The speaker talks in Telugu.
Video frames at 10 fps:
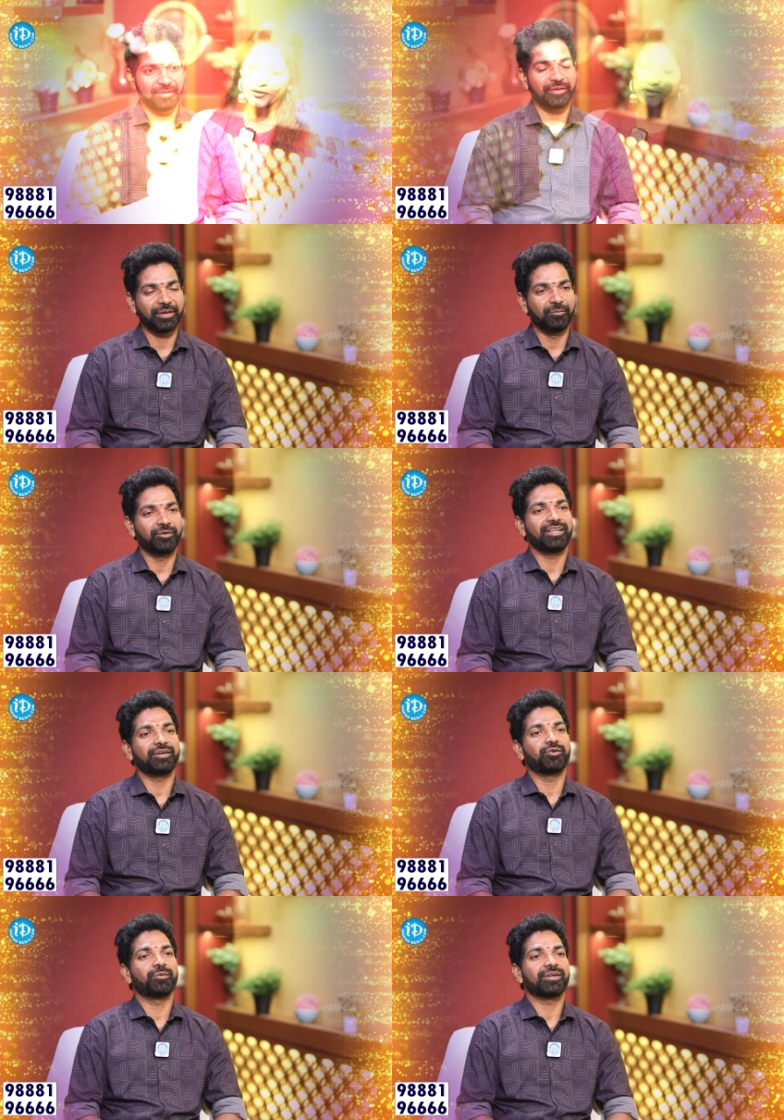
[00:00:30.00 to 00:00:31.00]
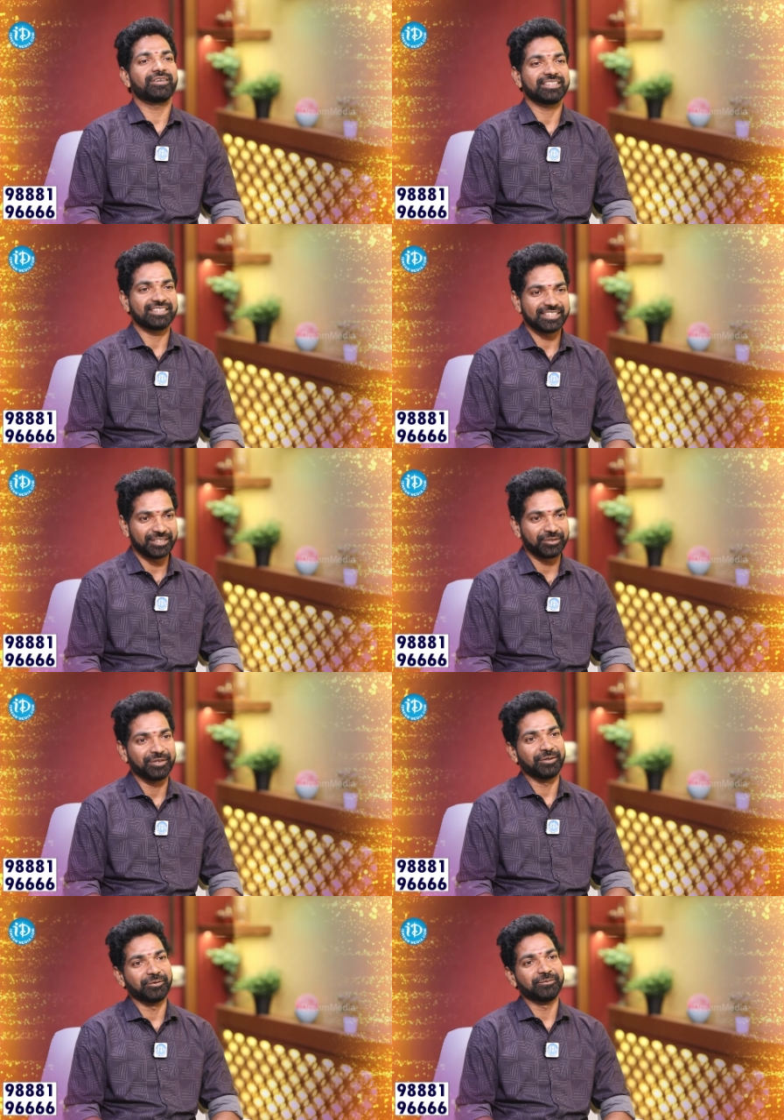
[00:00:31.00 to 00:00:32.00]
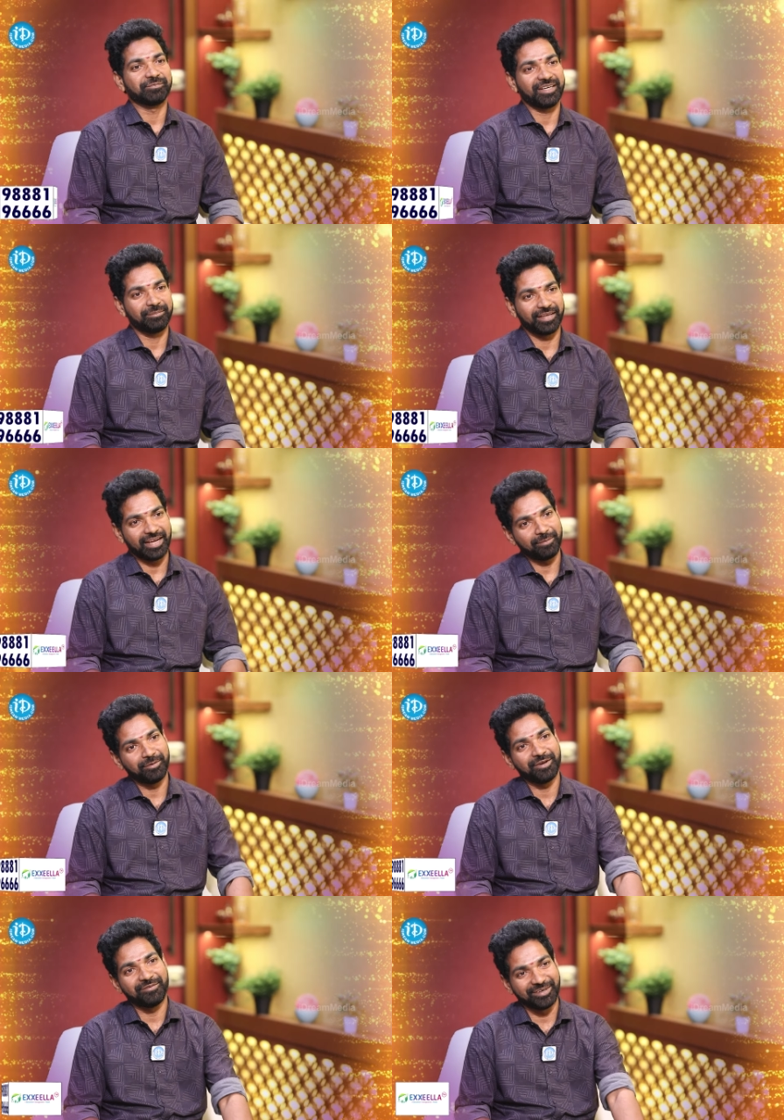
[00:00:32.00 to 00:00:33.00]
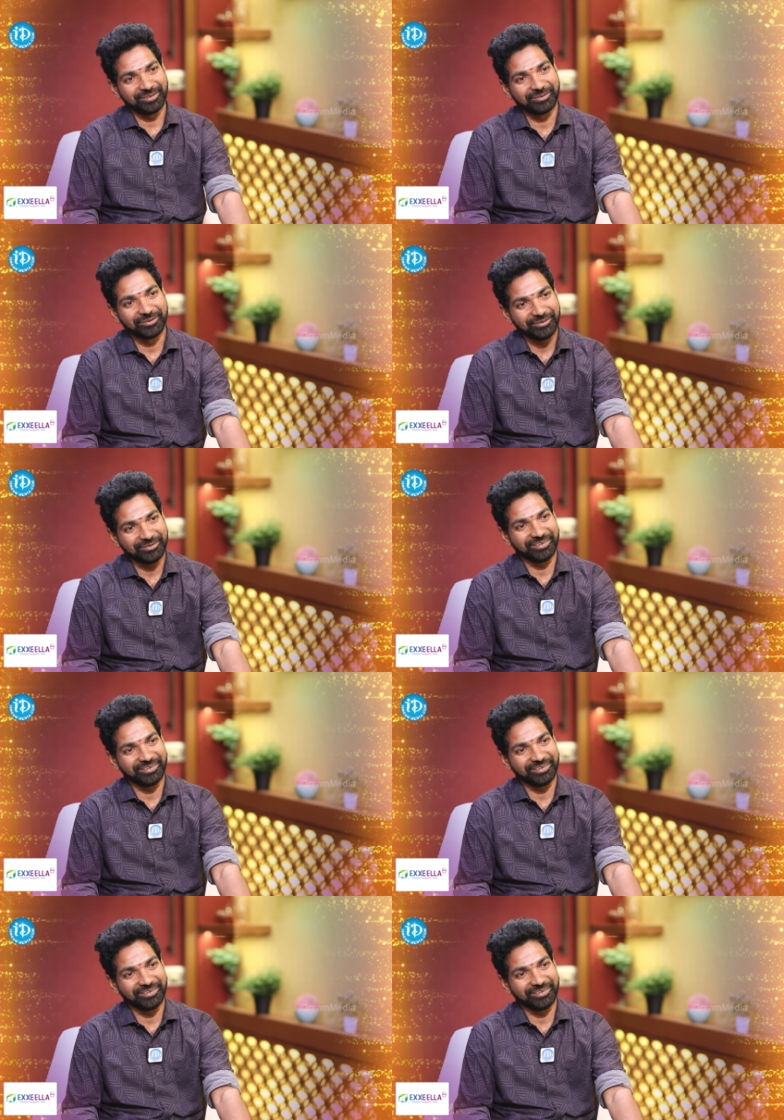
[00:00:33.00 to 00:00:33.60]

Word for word: ఓకే మొన్నే గృహప్రవేశం చేసినట్టున్నారు అంటే మీ కాబోయే వారితో